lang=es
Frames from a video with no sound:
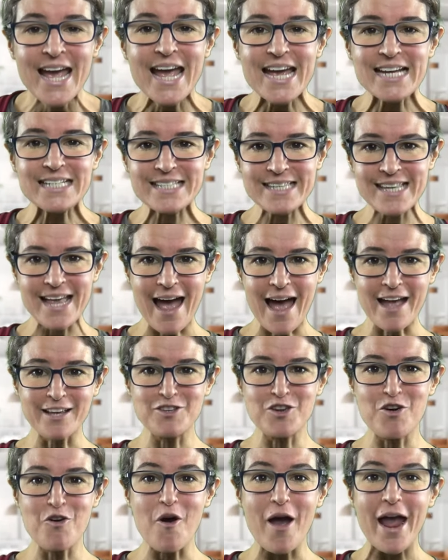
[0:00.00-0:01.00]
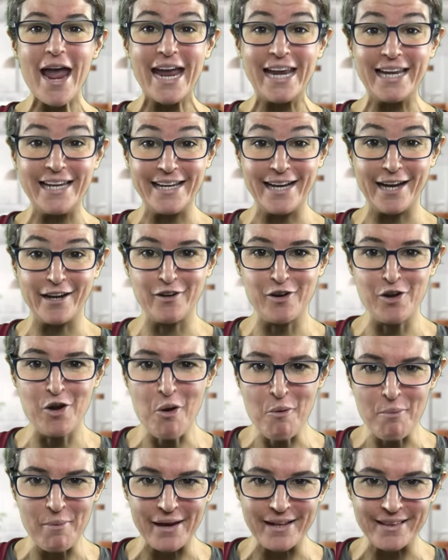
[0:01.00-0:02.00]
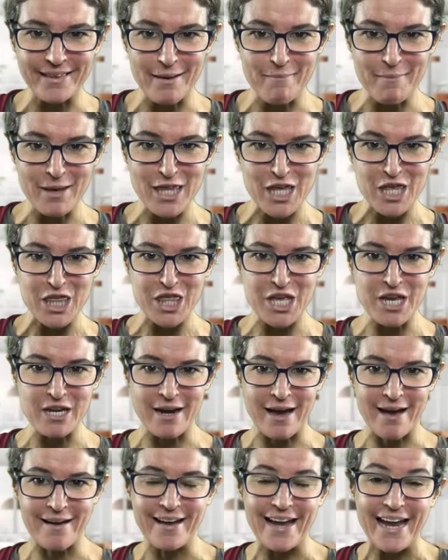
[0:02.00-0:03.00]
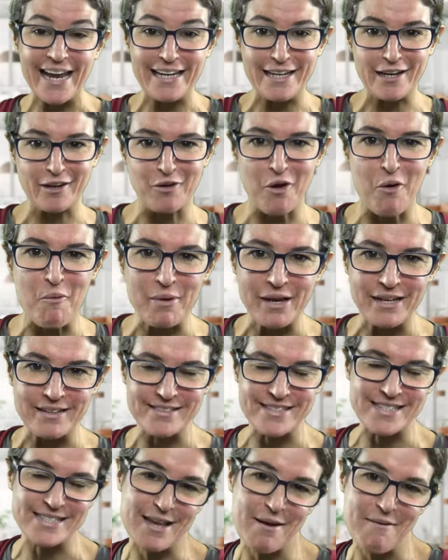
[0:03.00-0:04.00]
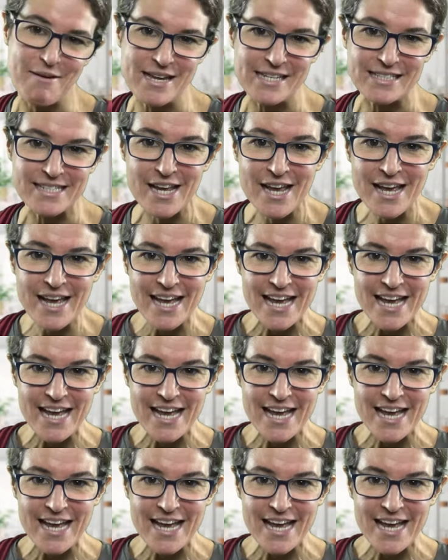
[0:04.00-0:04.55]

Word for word: Este año el Ig Nobel de Medicina, el Ig Nobel, ya sabéis,